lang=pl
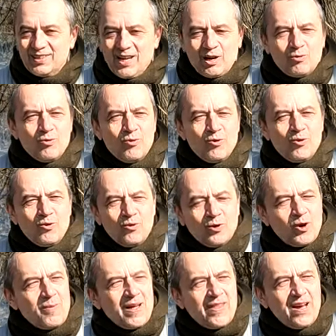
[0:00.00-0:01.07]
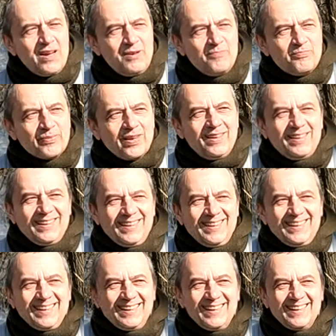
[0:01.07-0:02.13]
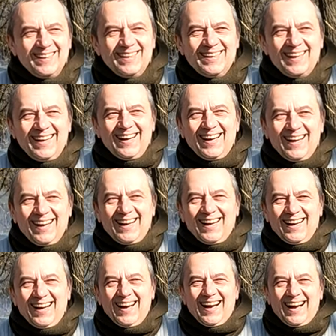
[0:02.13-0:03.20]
Jak u Romana? O Jezu, kochany.